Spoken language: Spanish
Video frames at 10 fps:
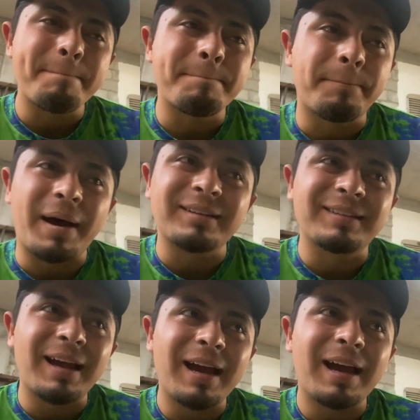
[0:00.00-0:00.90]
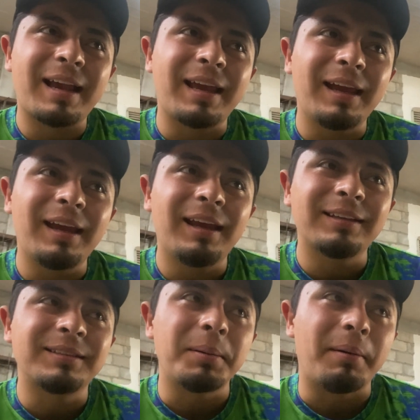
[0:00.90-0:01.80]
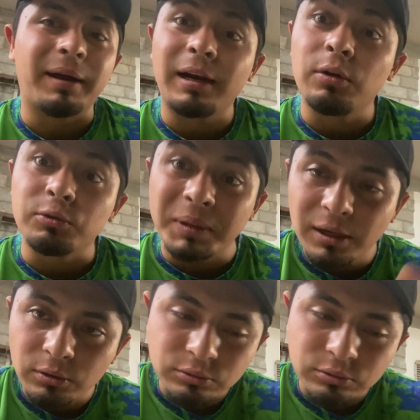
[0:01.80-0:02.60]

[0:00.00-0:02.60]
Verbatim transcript: pasa que se me barren los birlos,